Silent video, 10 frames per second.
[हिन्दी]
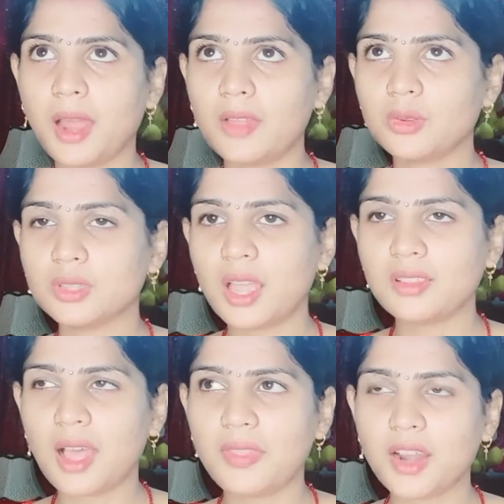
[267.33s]
रात होता है
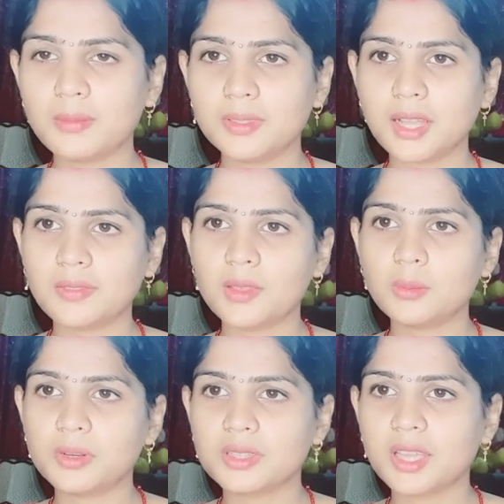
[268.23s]
सात आठ बज जाता है
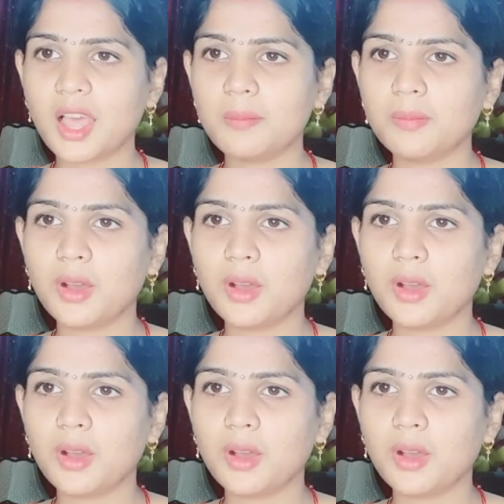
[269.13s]
तो फिर दिया